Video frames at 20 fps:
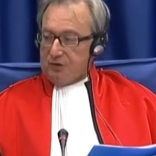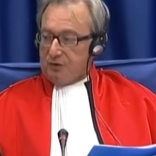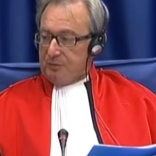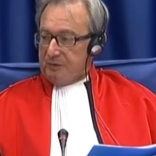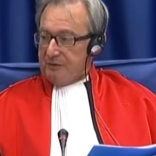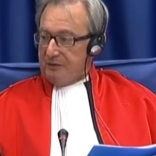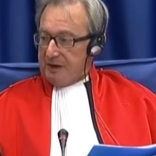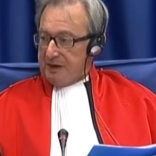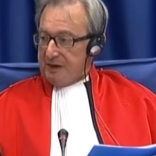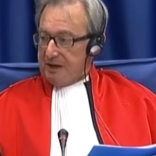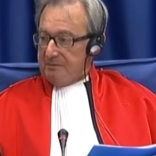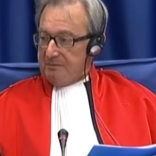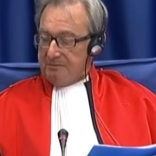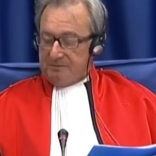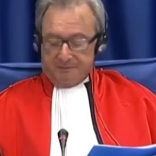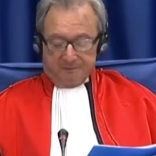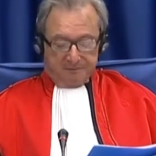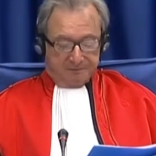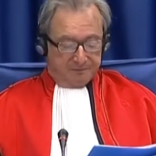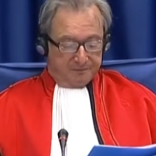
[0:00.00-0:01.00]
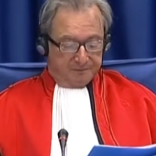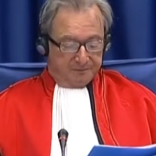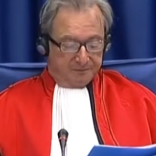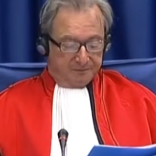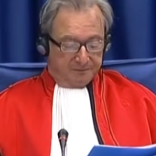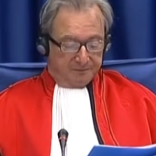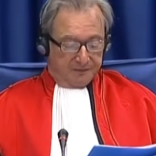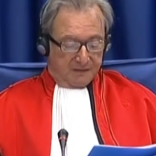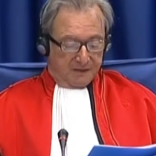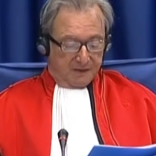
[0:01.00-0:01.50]
et que vous n'avez pas
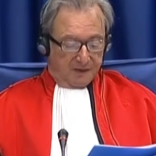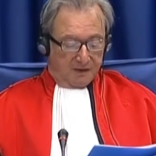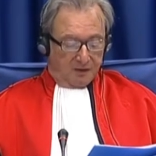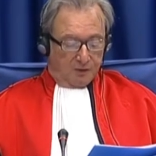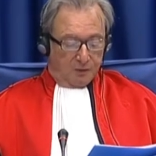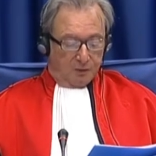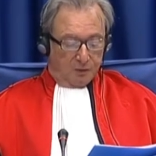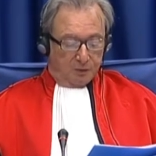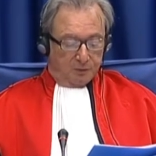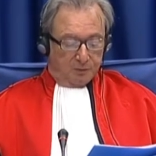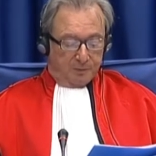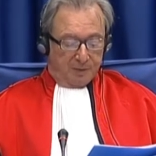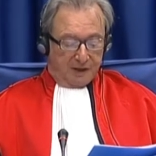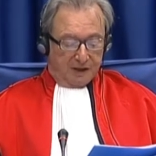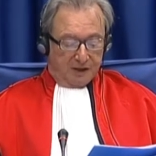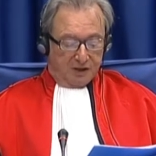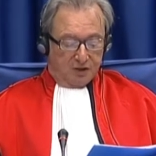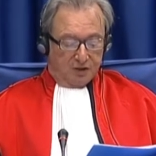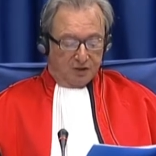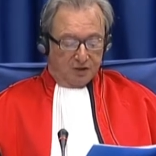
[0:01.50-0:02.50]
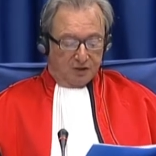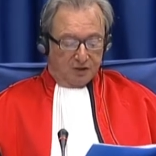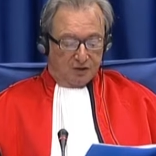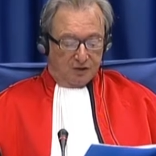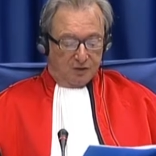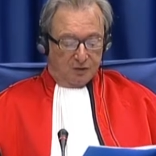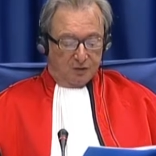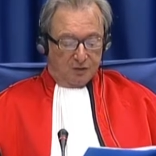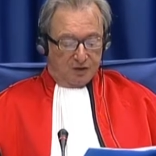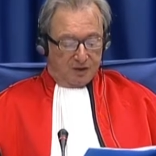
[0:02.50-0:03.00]
pris les mesures nécessaires
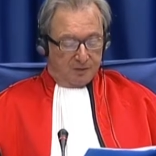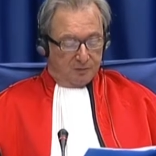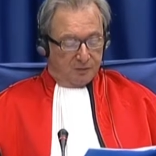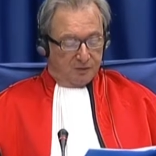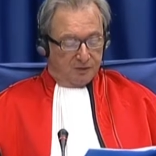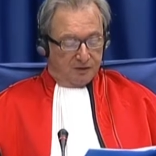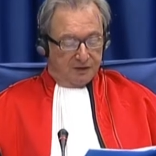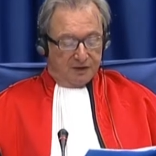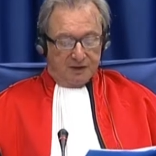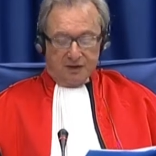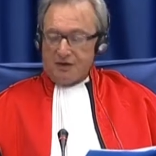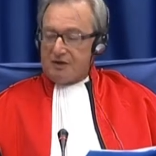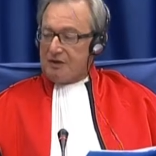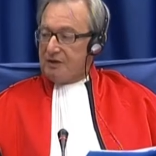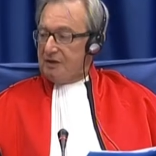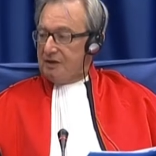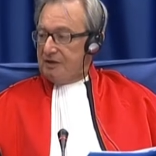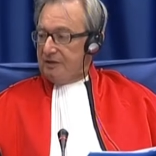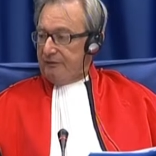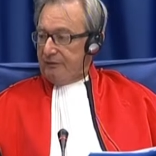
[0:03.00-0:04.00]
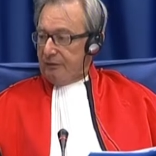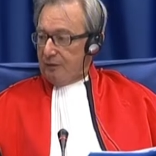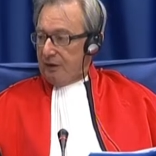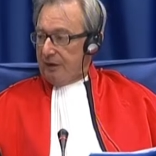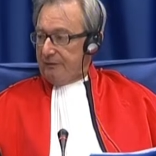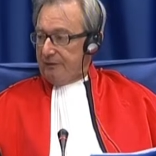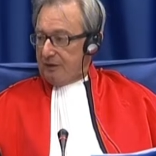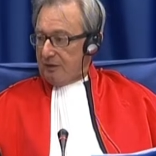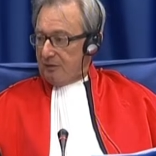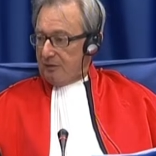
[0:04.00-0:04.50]
et
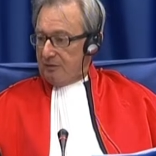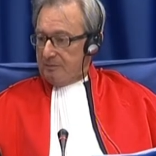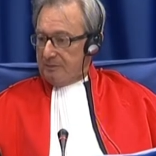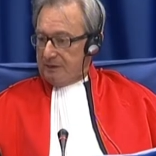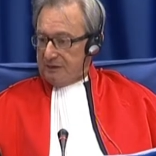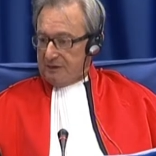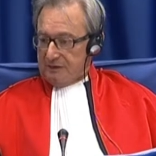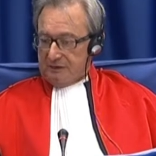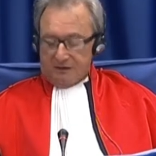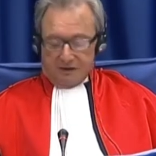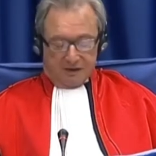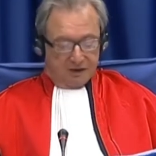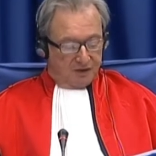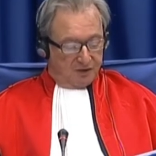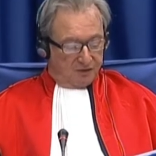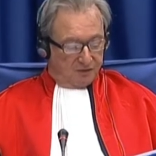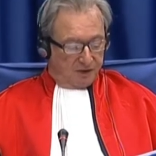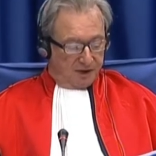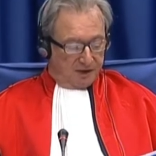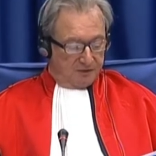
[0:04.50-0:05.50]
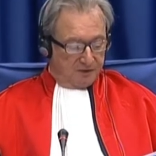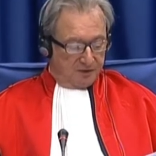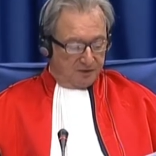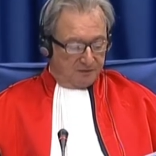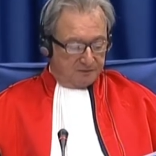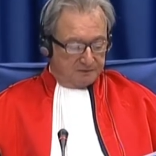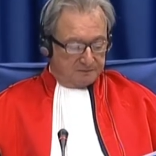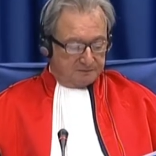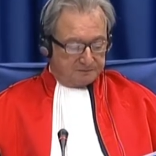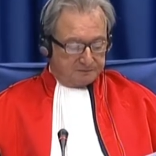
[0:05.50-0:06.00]
raisonnables pour empêcher ces
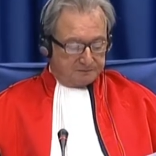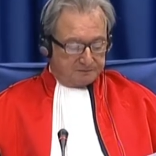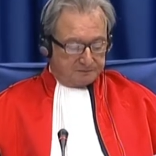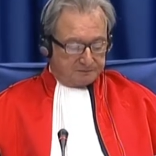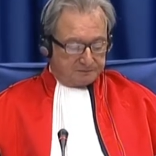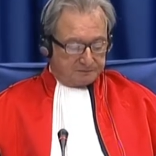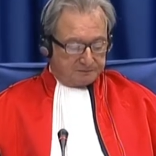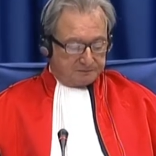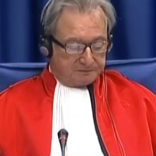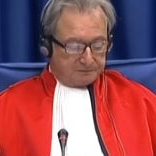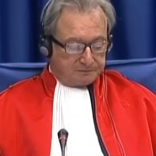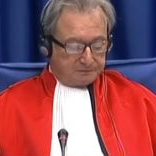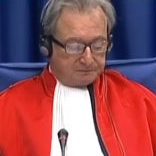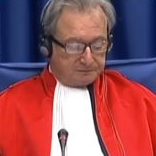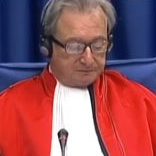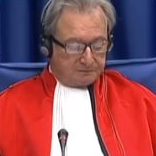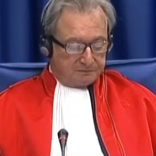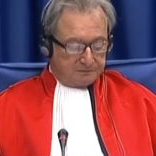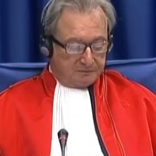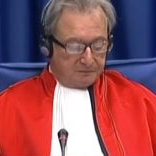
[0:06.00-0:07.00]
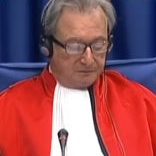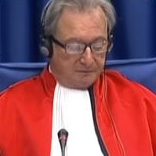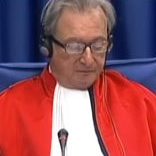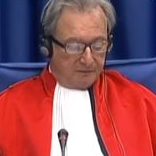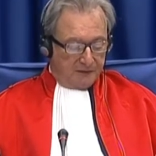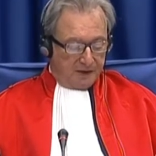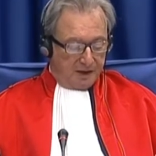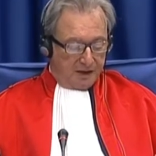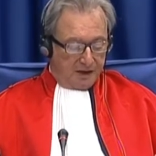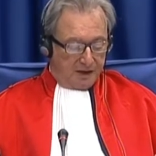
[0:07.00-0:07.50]
crimes ou
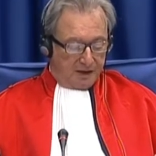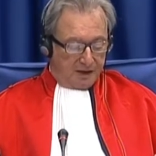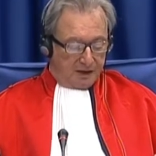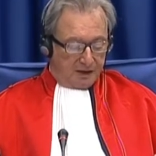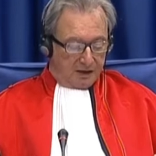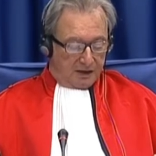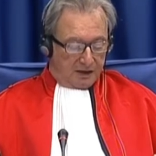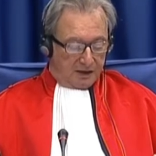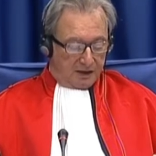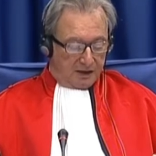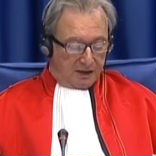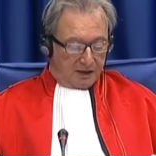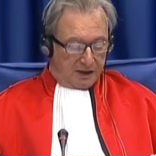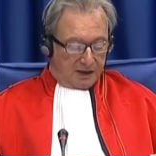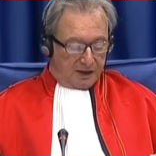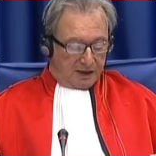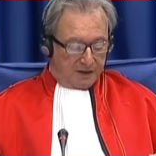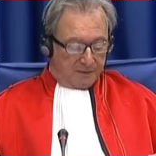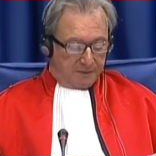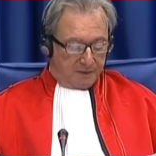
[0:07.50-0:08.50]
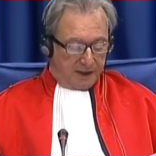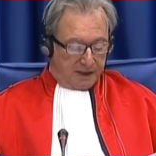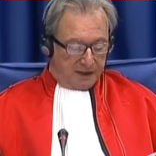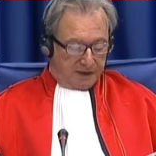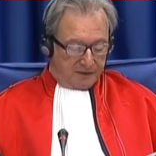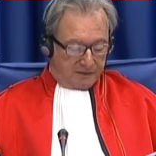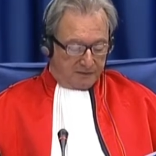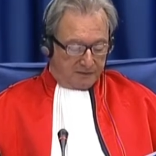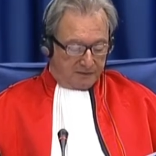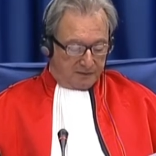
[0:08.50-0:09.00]
en punir les
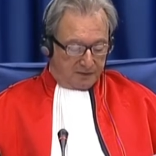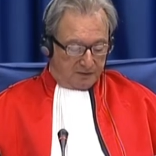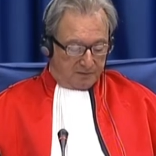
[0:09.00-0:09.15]
auteurs